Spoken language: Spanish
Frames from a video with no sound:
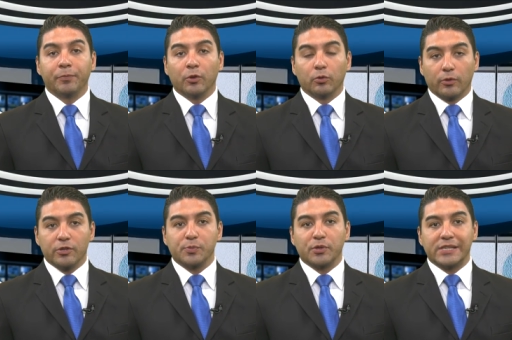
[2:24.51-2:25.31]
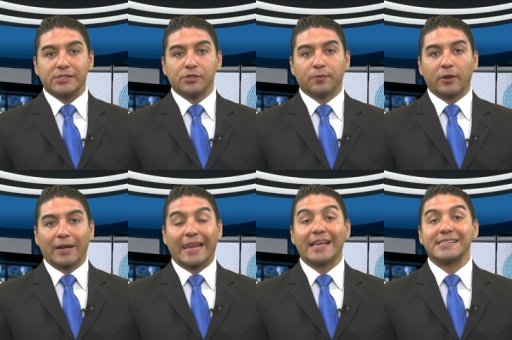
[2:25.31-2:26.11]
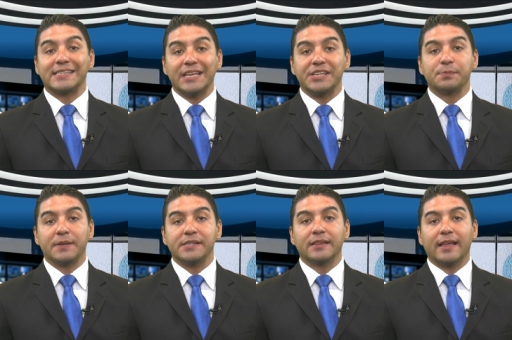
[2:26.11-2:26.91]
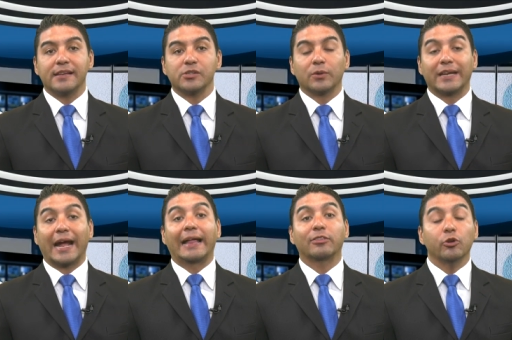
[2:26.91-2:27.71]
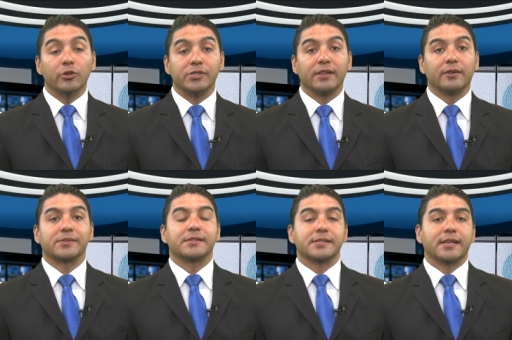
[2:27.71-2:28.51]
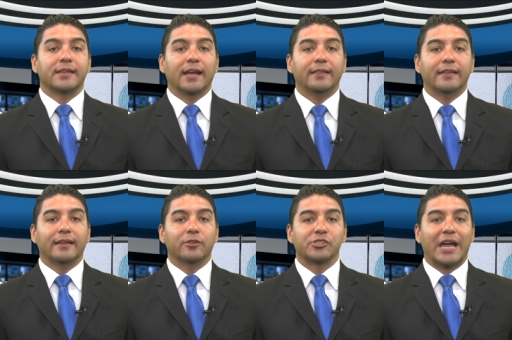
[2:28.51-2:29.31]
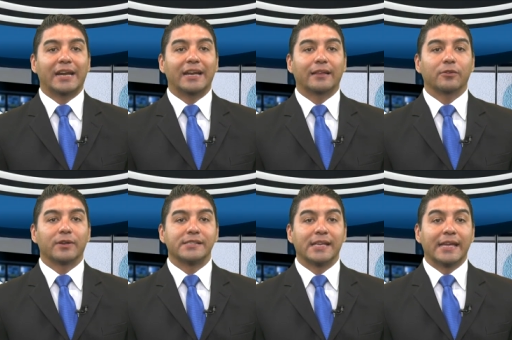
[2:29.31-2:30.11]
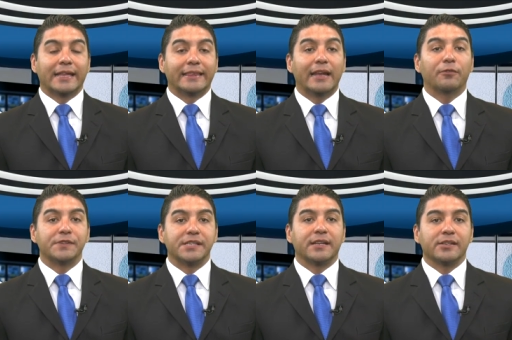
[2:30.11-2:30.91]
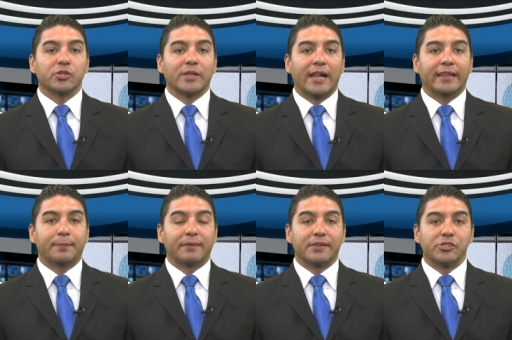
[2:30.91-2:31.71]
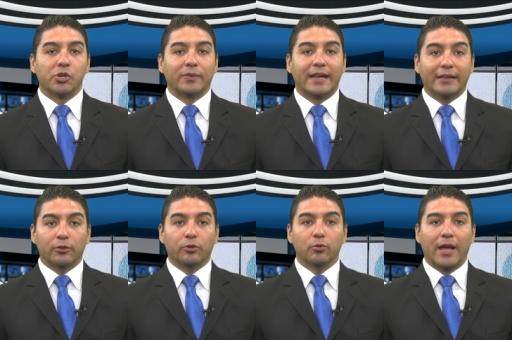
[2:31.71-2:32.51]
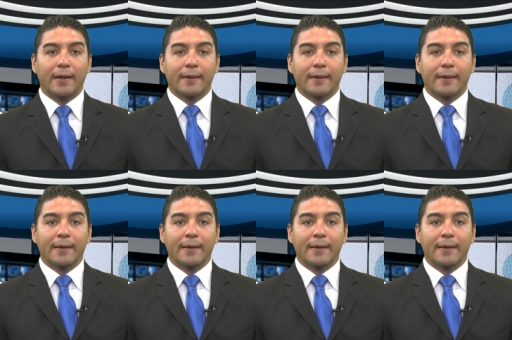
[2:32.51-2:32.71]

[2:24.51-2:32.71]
Uno de los procesos fueron las tachas presentadas contra 14 de los 17 candidatos a relatores de la Oficina Nacional de Prevención de la Tortura